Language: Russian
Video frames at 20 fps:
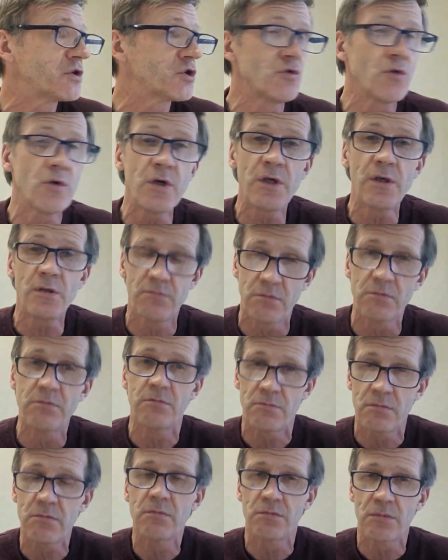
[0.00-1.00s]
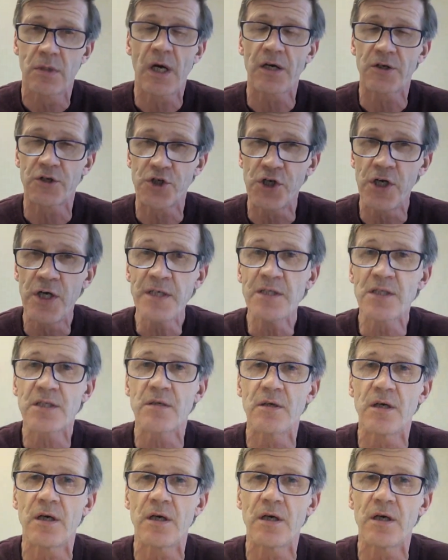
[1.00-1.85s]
весной, как сейчас,